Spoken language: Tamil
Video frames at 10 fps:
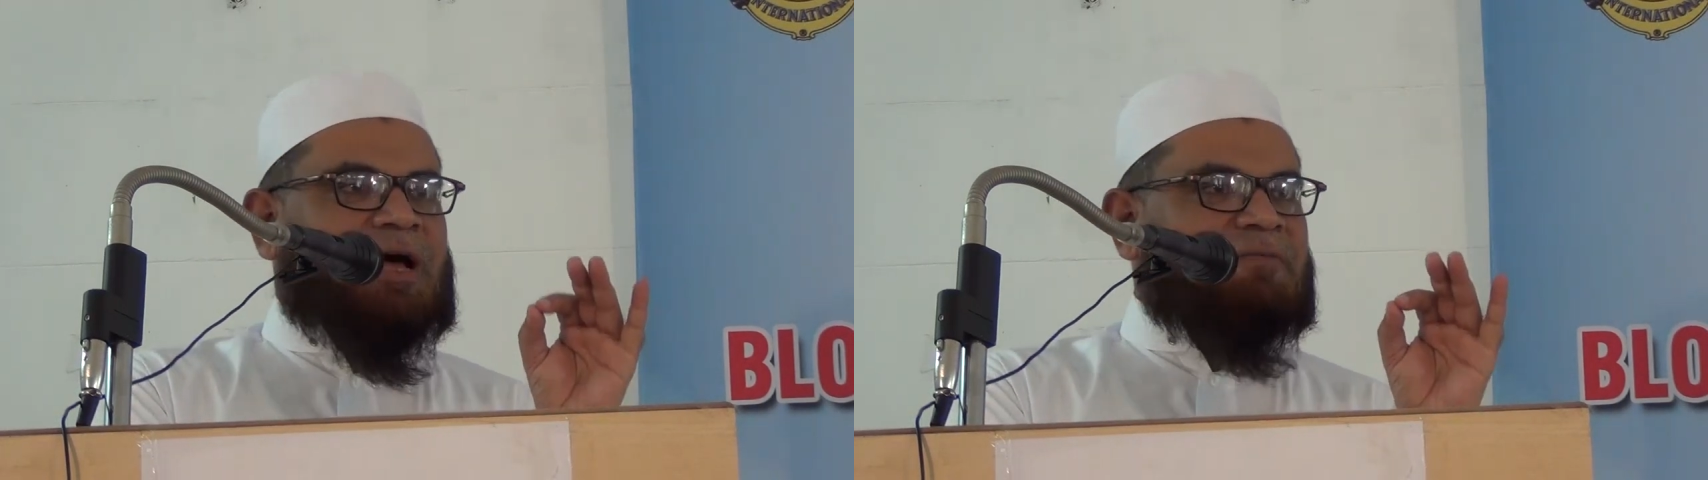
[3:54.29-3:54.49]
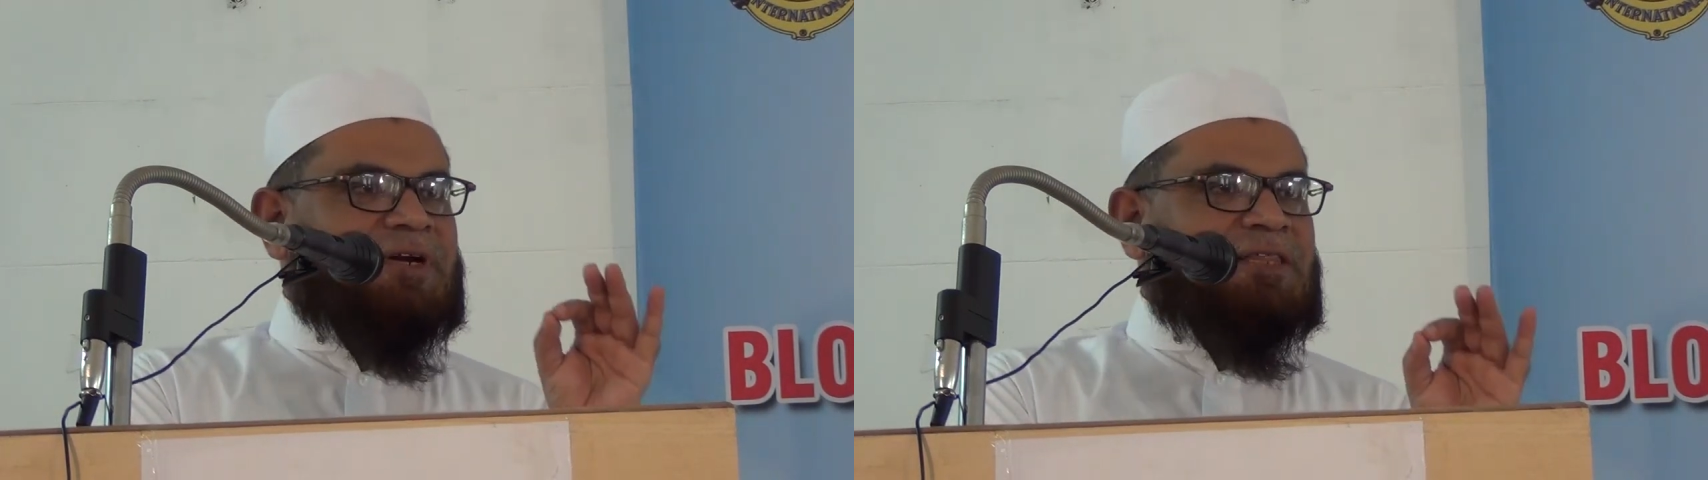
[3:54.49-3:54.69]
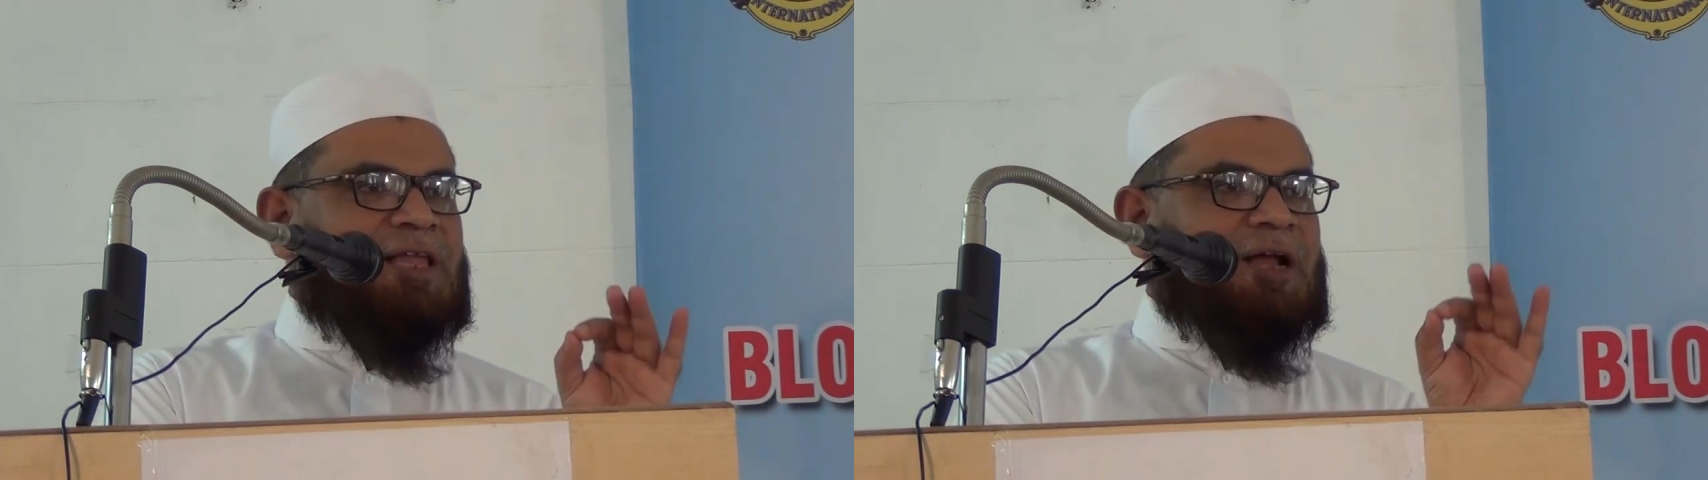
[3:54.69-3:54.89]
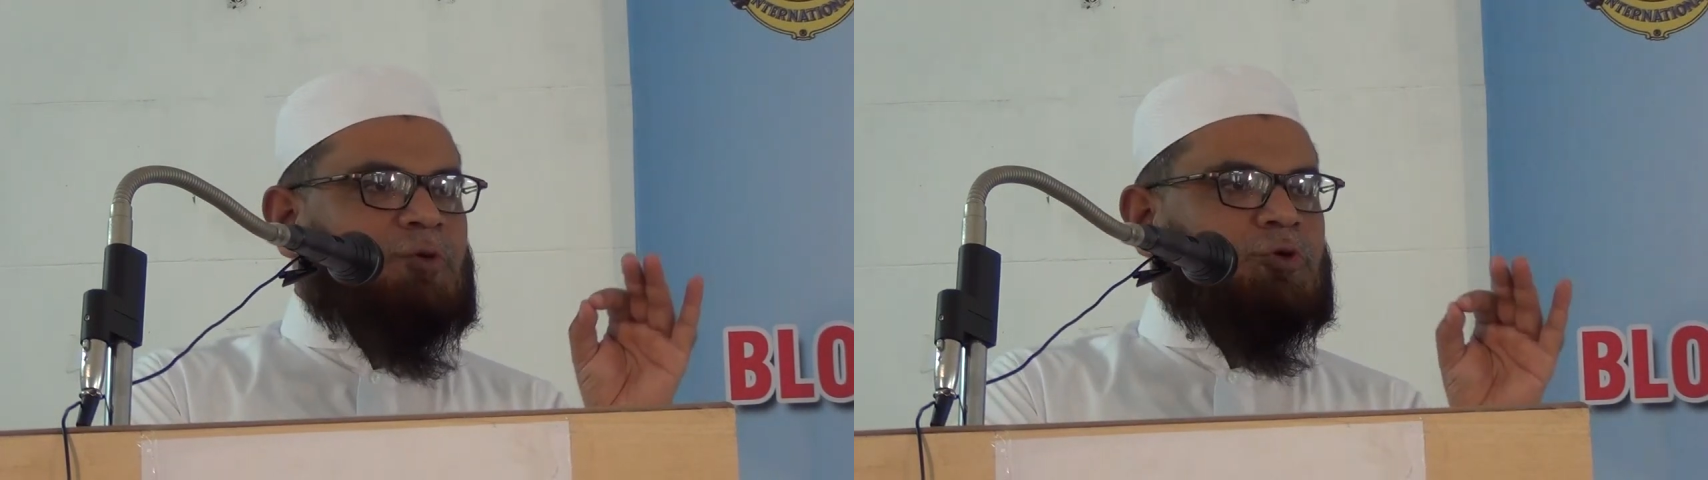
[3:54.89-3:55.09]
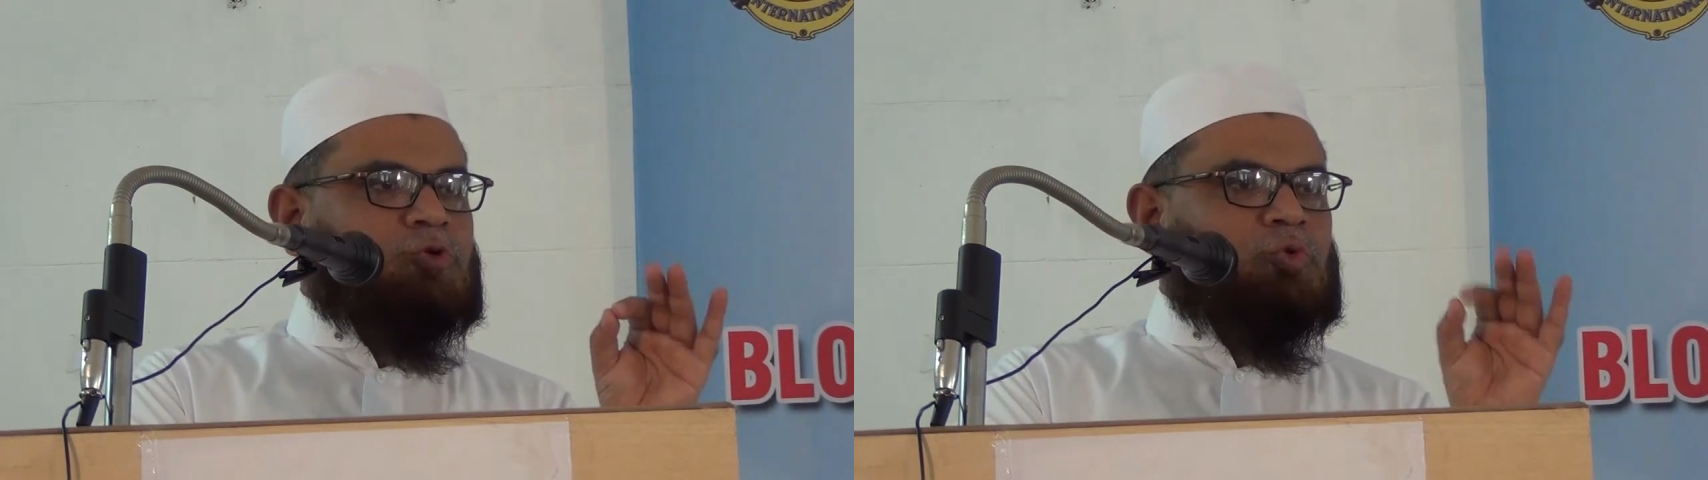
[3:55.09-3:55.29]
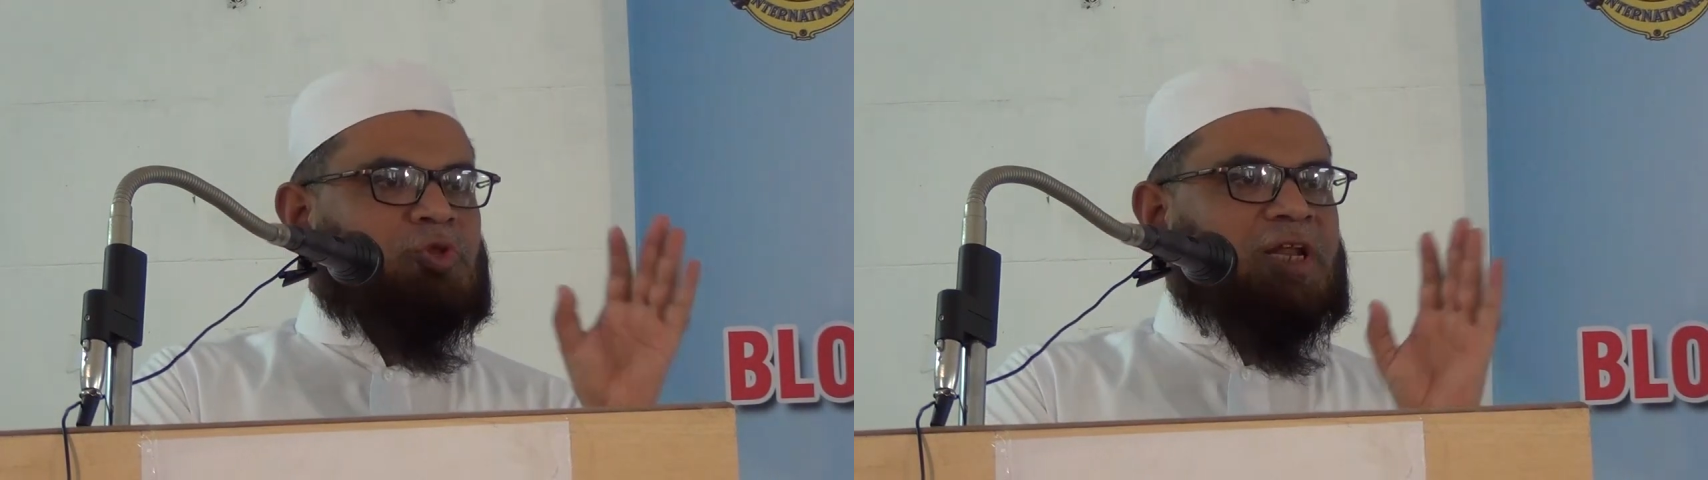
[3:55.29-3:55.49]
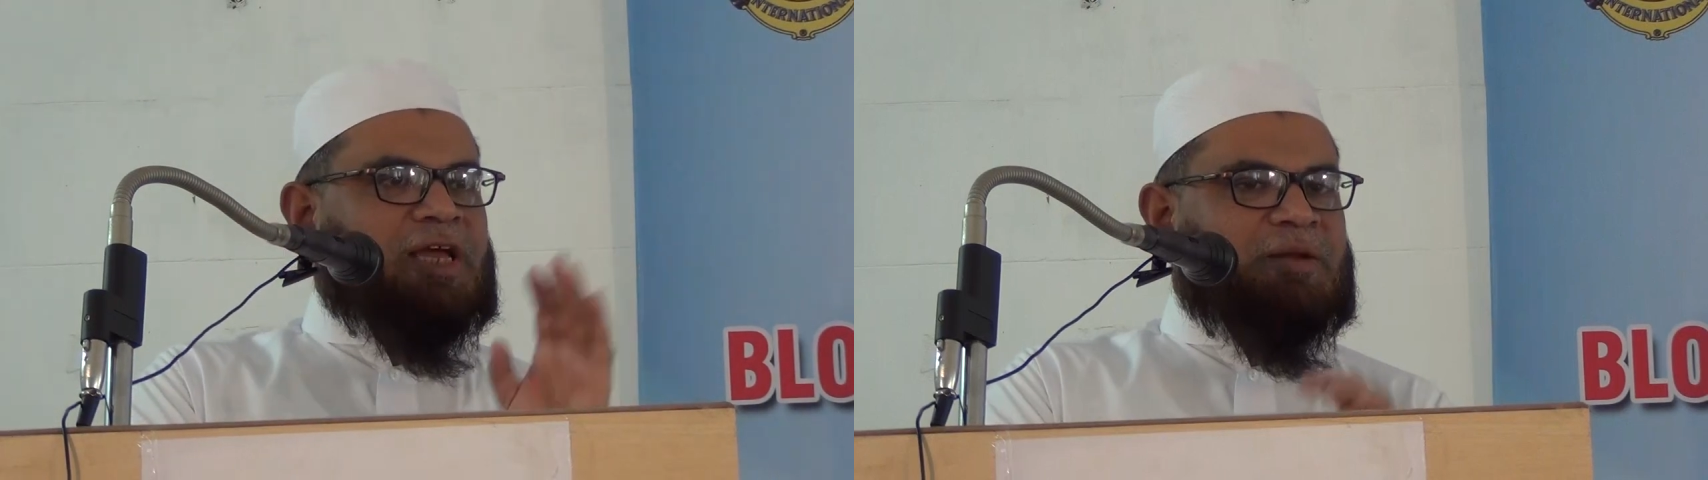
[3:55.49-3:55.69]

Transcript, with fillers: அவன்தான் ஒரு தூதரை